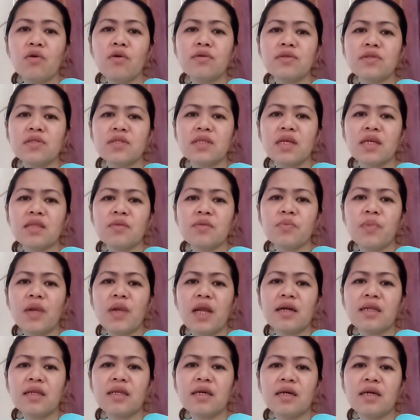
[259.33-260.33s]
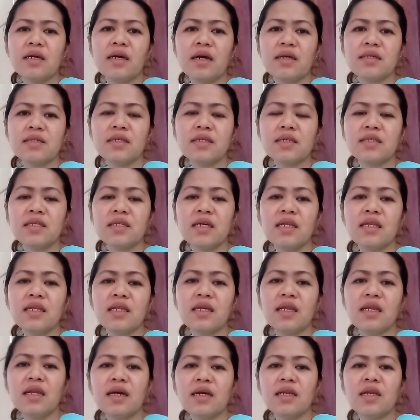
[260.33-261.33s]
constant planning guys kasi
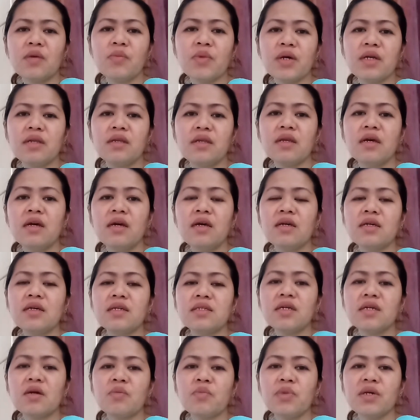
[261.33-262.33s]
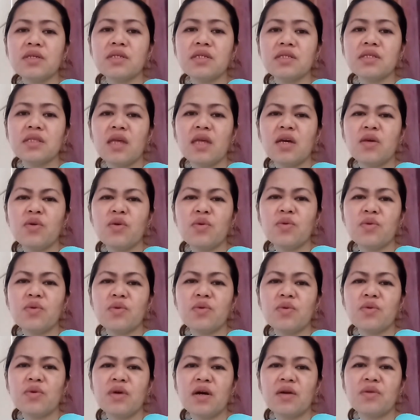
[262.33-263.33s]
hindi lang naman isang beses
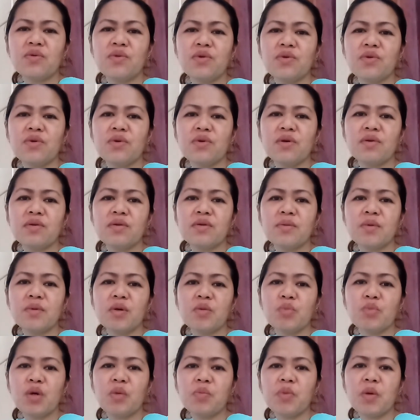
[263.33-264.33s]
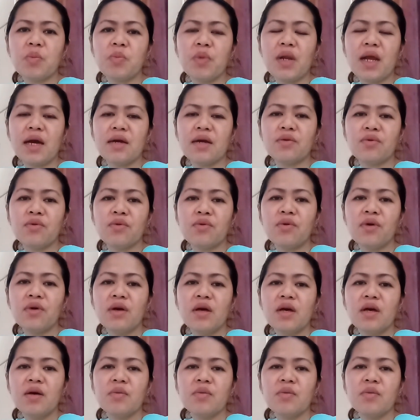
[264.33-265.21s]
tayong ano no mag magpaplano